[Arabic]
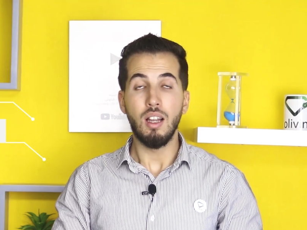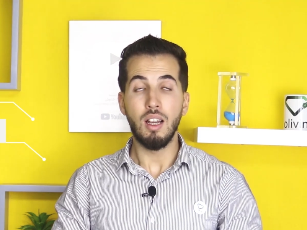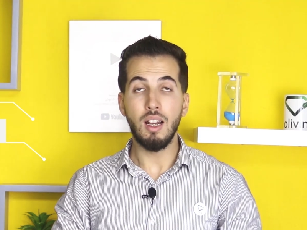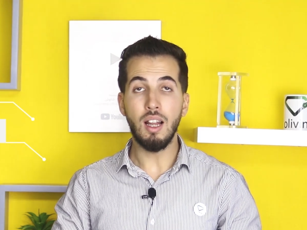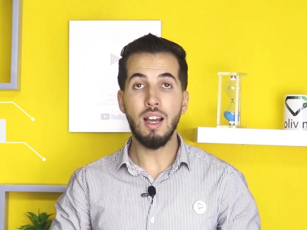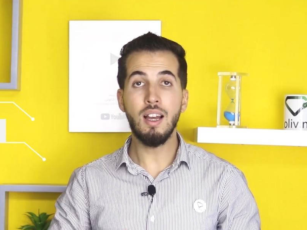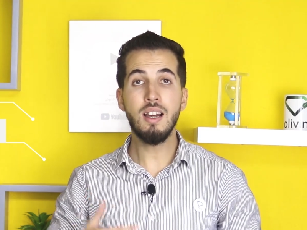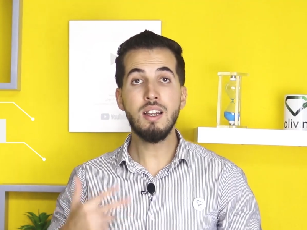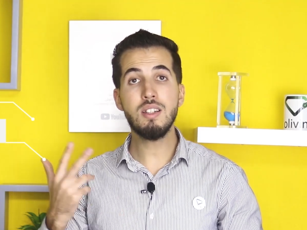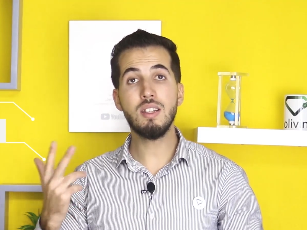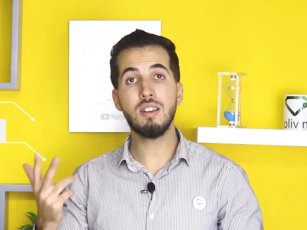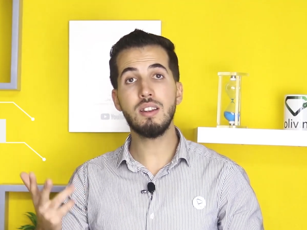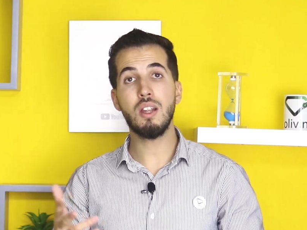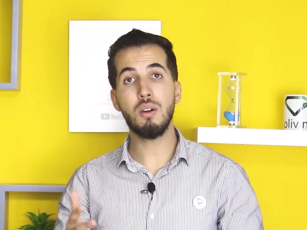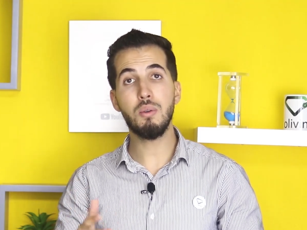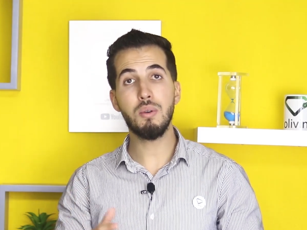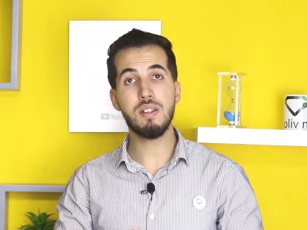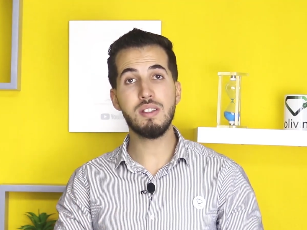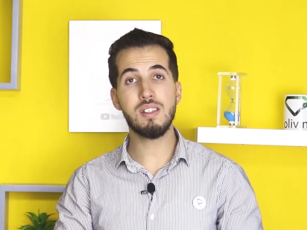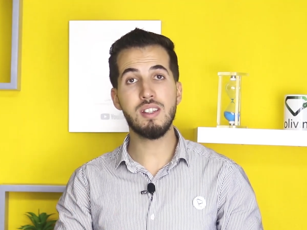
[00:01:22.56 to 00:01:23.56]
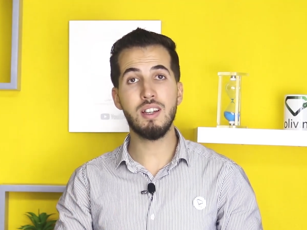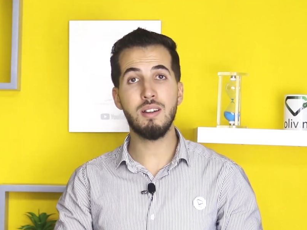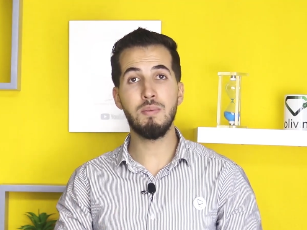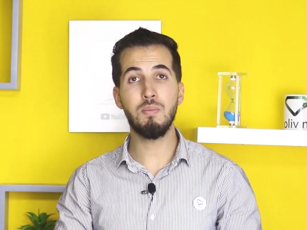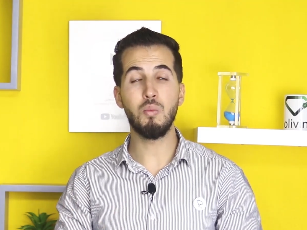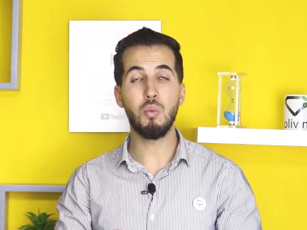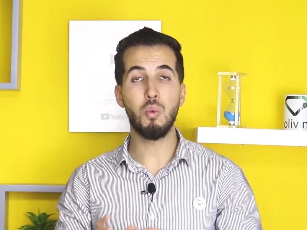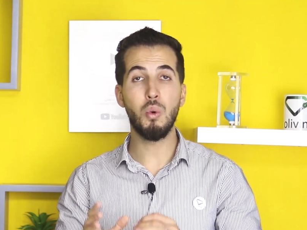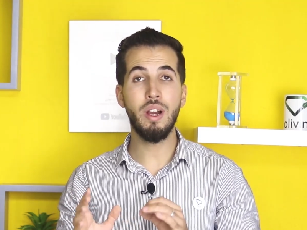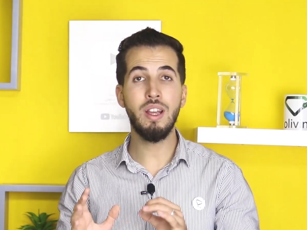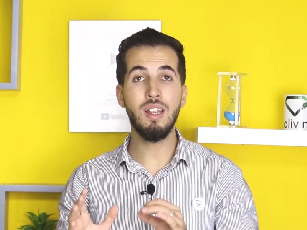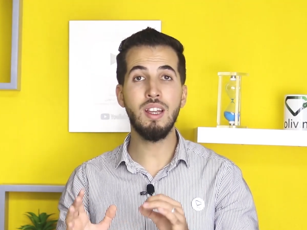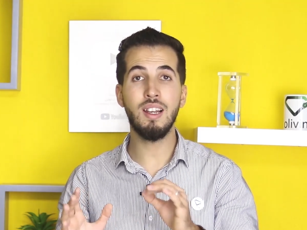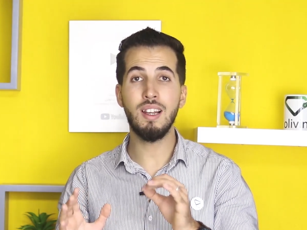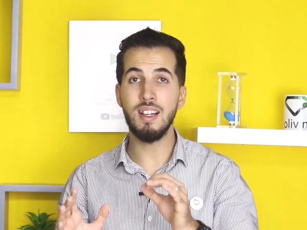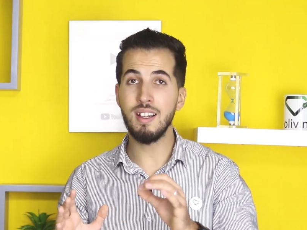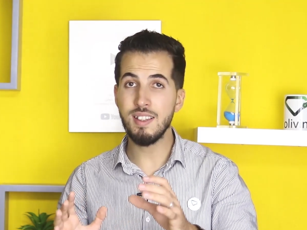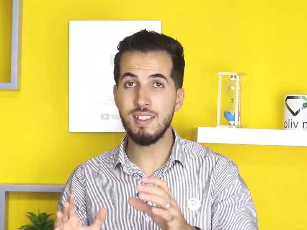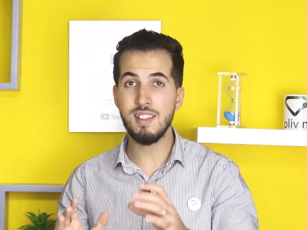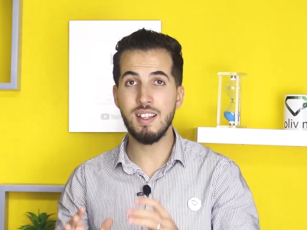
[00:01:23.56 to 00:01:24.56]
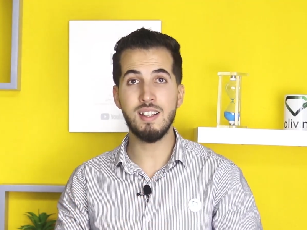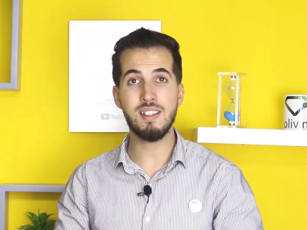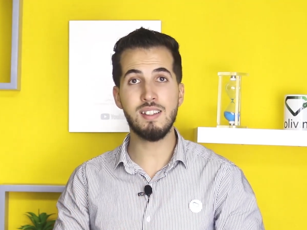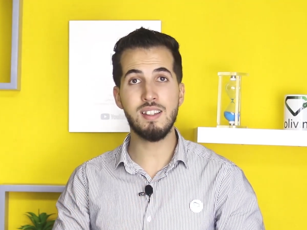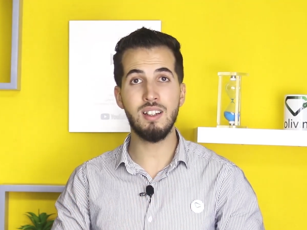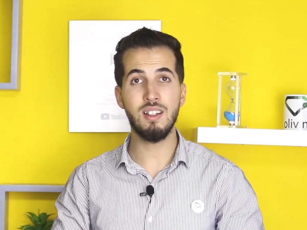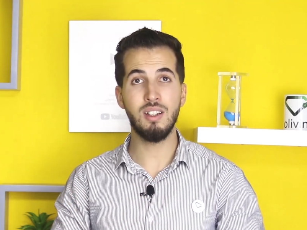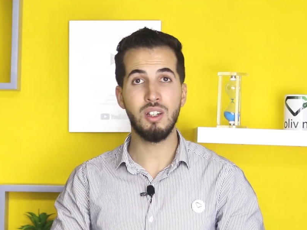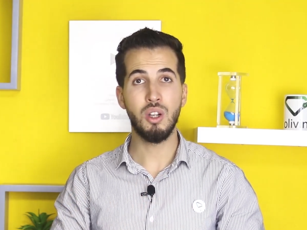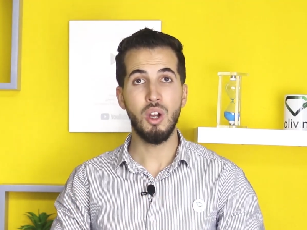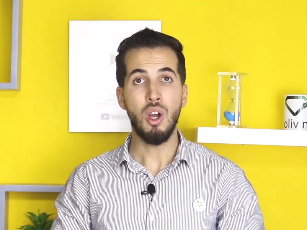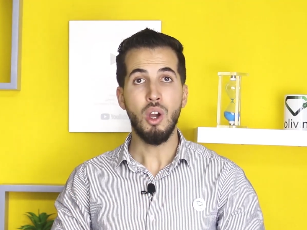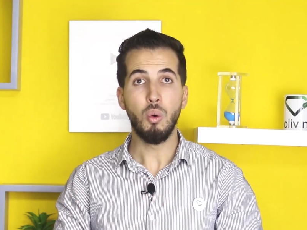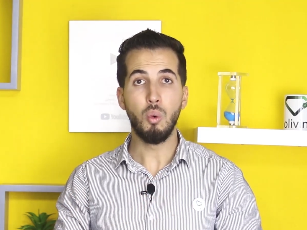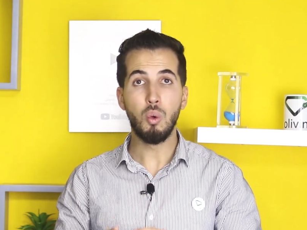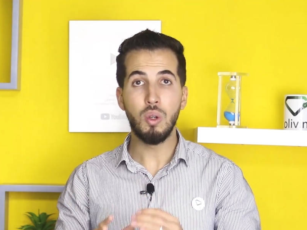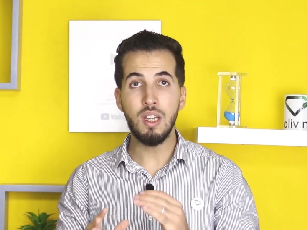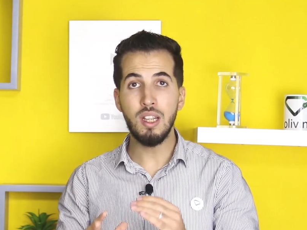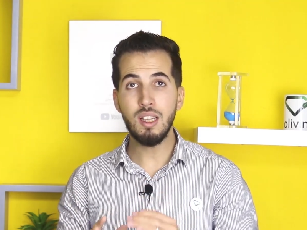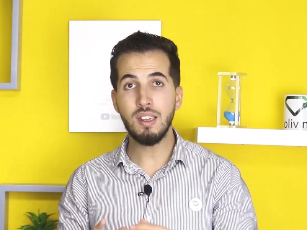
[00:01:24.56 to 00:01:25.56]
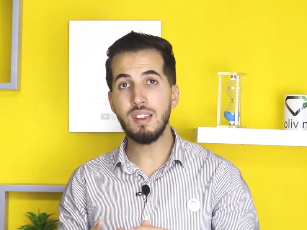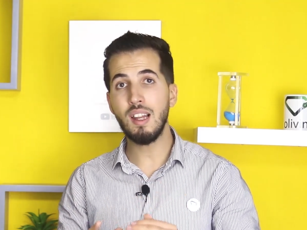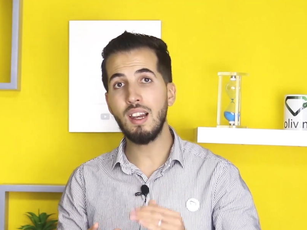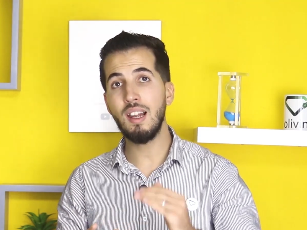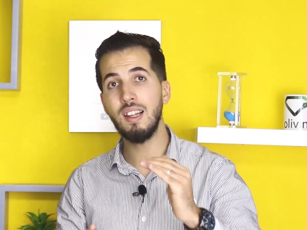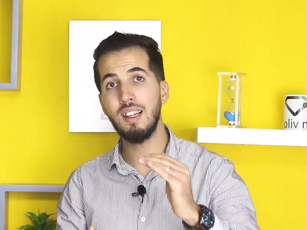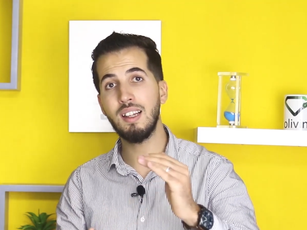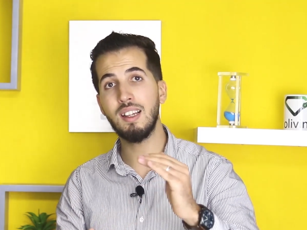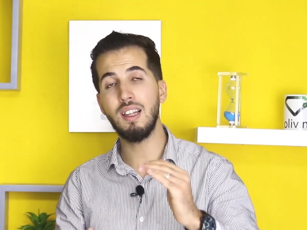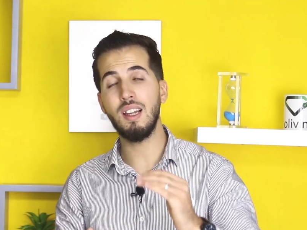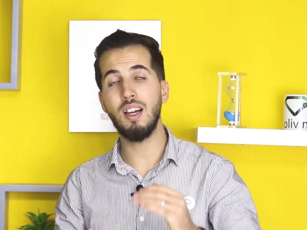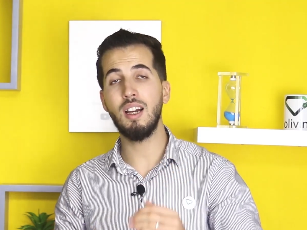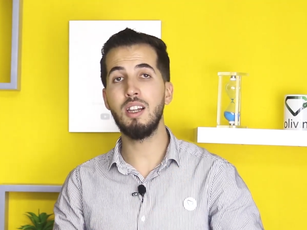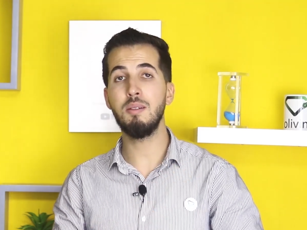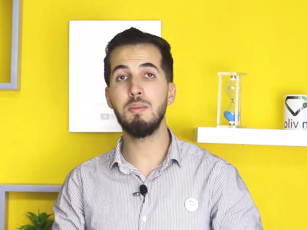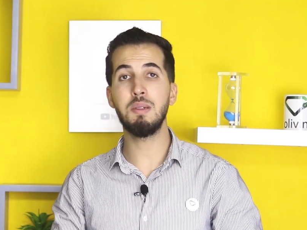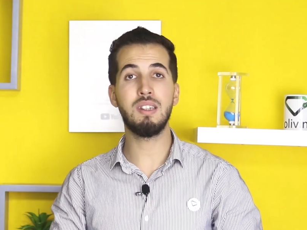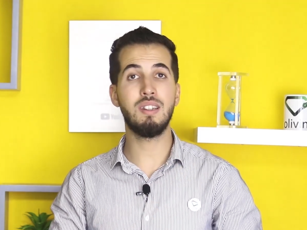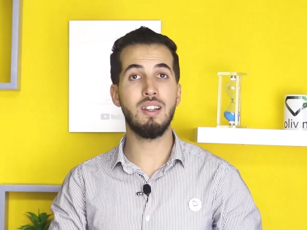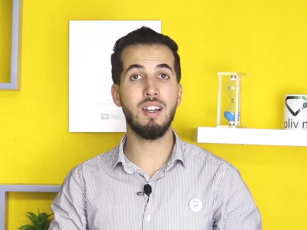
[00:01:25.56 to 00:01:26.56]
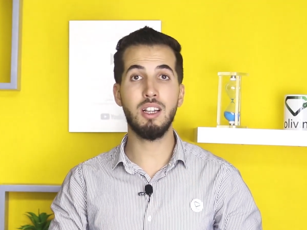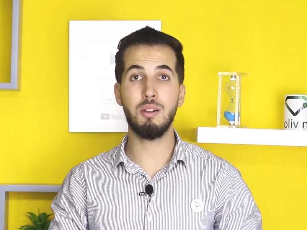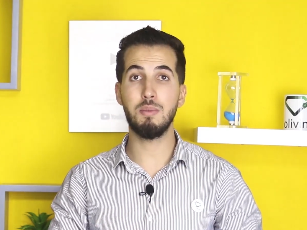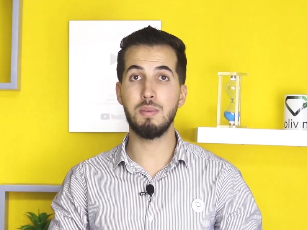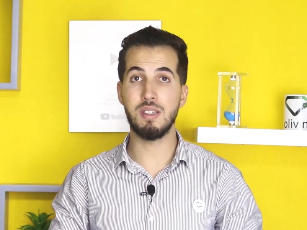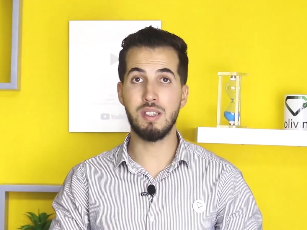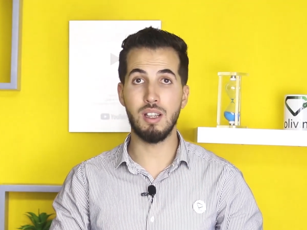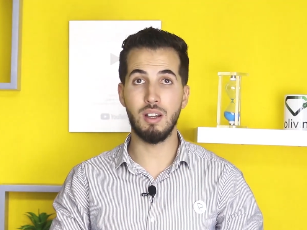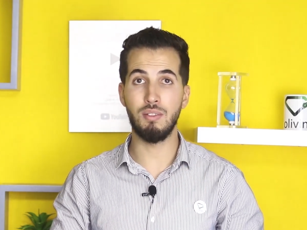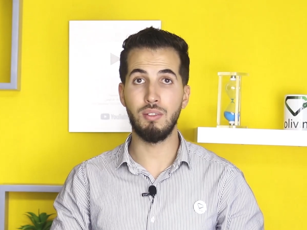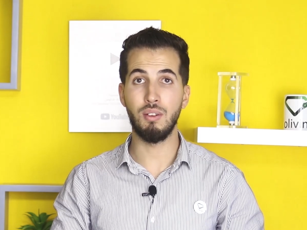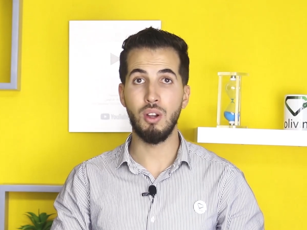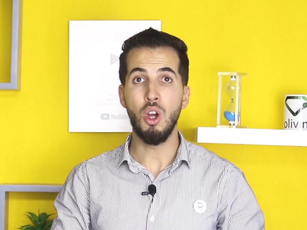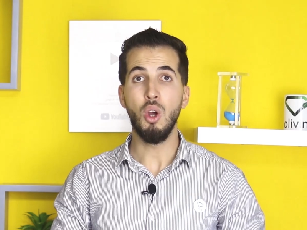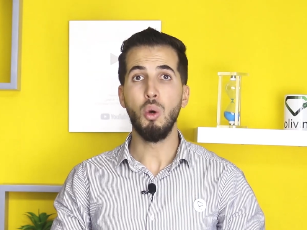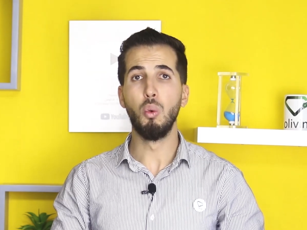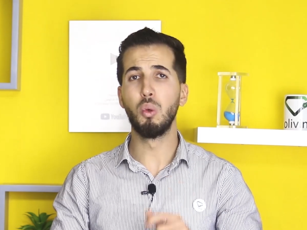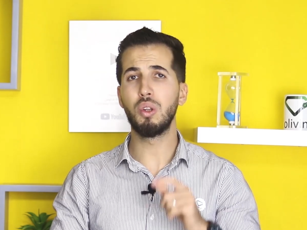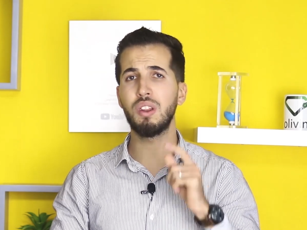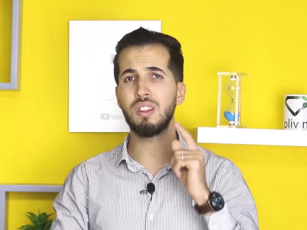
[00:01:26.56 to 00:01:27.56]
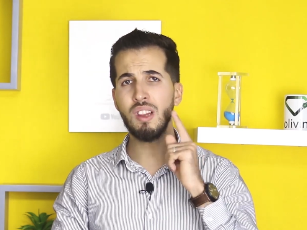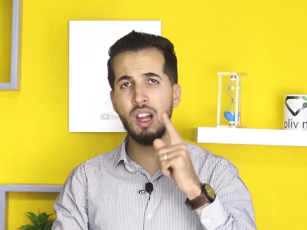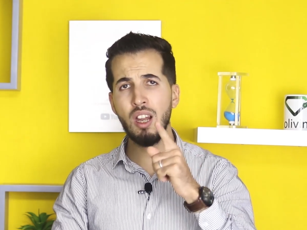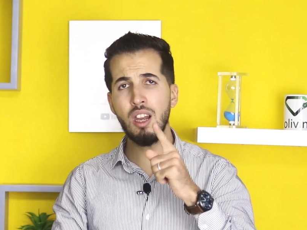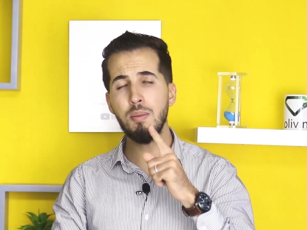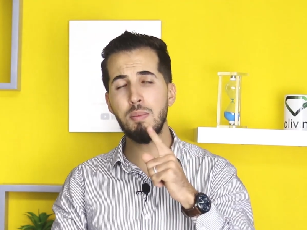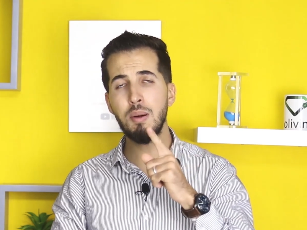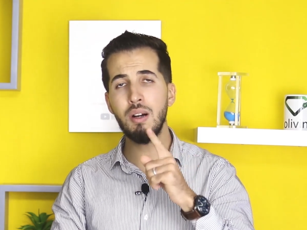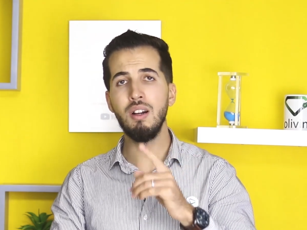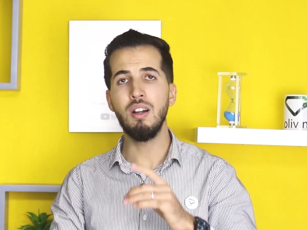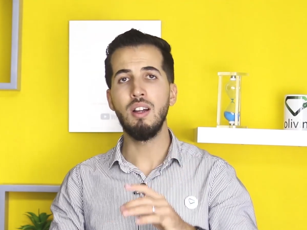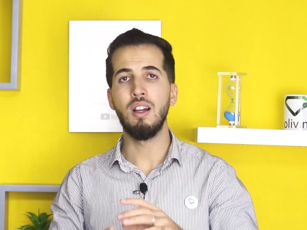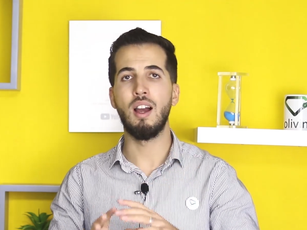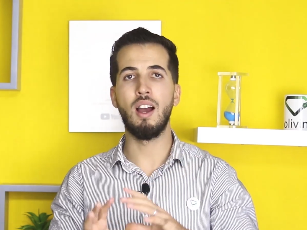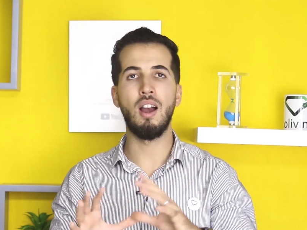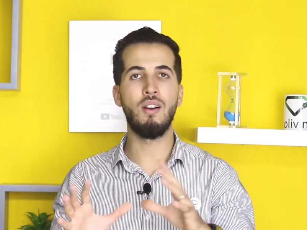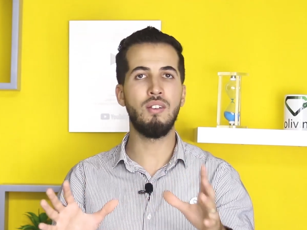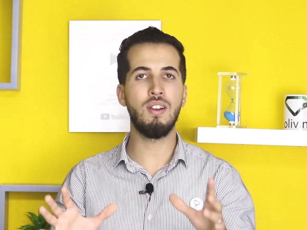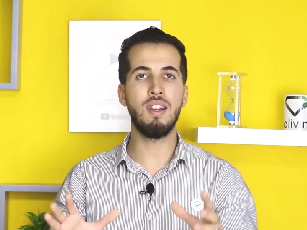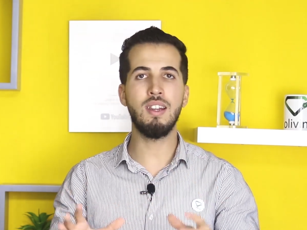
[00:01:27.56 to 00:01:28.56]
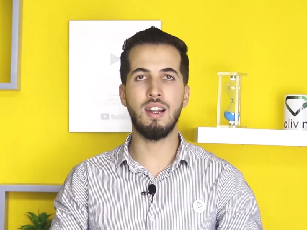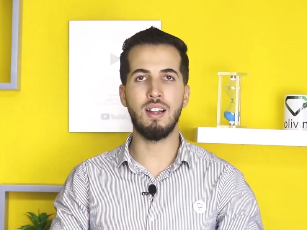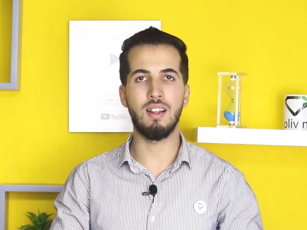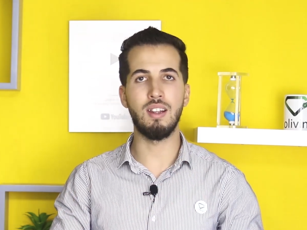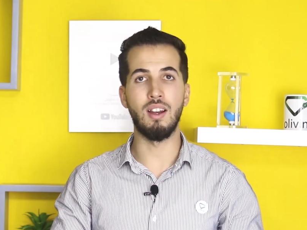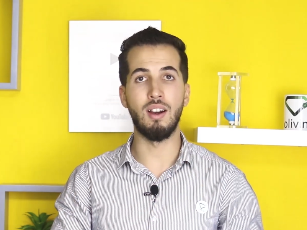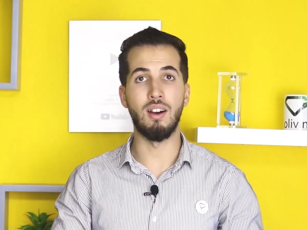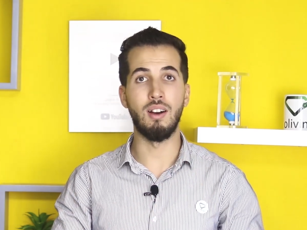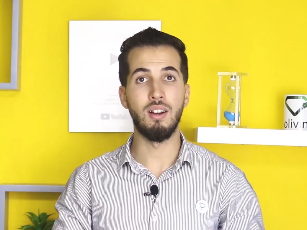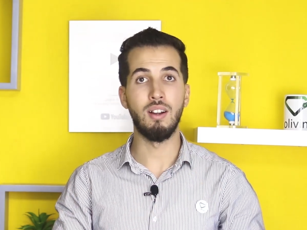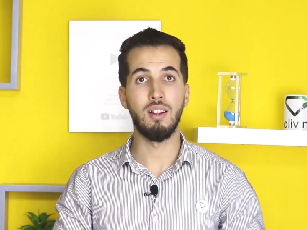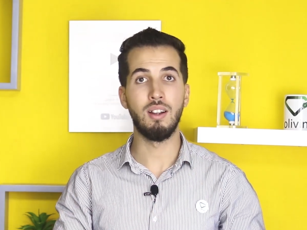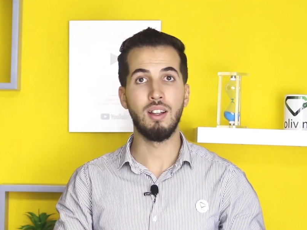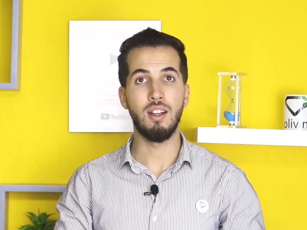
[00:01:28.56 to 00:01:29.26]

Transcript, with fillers: الحاجه التروازيام وهي الاساسه واللي يطلع لك العلامه تاعك بزاف والطلبه غافلين عليها